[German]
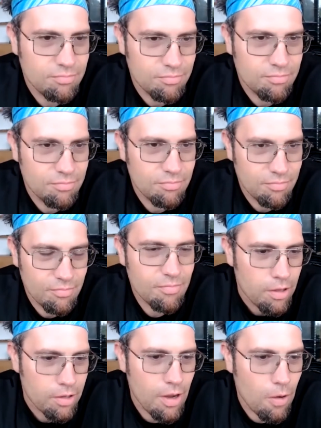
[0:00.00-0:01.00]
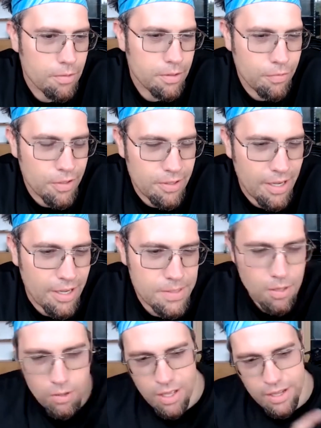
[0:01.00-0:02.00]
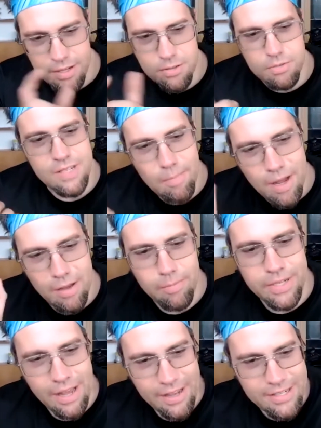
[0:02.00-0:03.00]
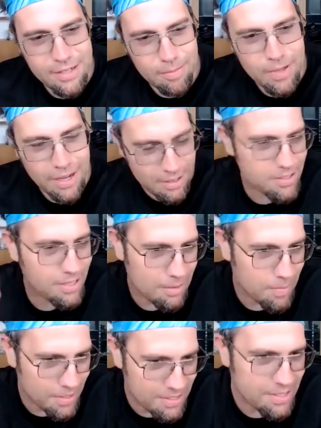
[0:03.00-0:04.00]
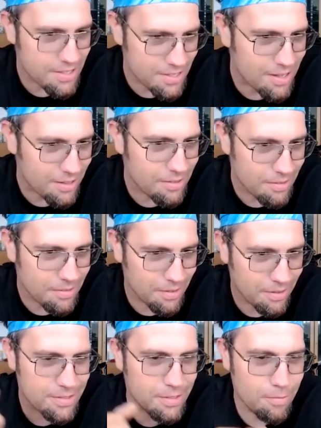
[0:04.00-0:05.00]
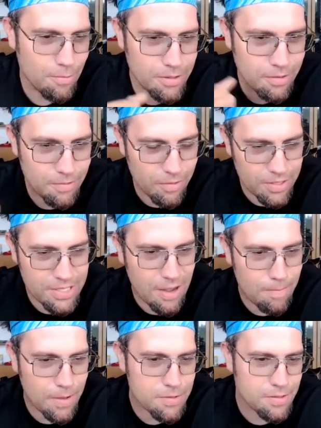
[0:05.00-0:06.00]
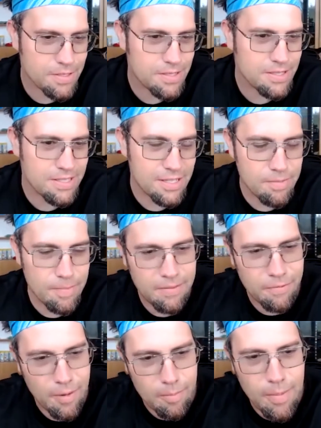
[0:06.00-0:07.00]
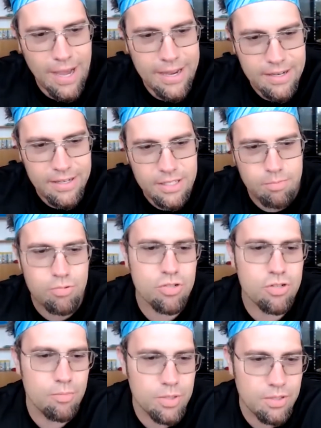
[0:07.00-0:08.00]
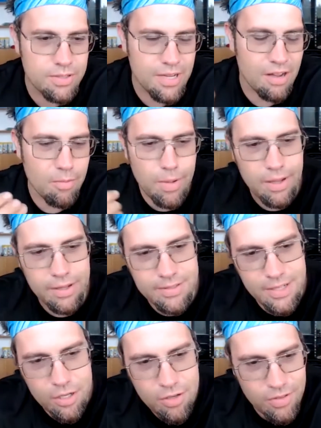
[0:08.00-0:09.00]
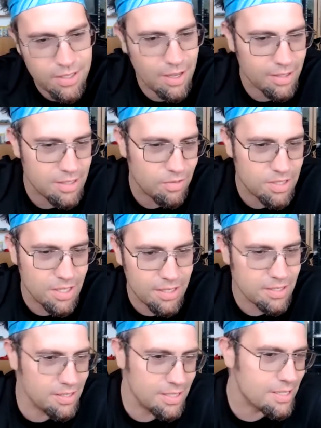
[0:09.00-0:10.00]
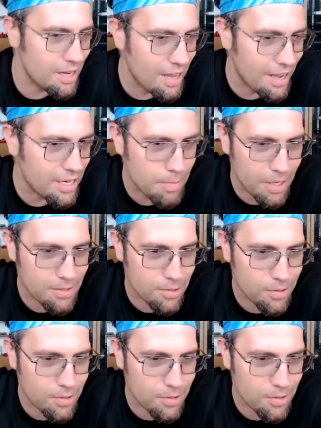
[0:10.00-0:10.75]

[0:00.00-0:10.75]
muss? Genau, und ich finde, da gibt es auch gar keinen Zusammenhang mit Einsamkeit. Also gerade bei dieser Sache, äh, jetzt, über die, die wir es haben, also dieses, dass man vermeintlich bestimmte, sagen wir mal, gesellschaftliche Aktivitäten nicht alleine machen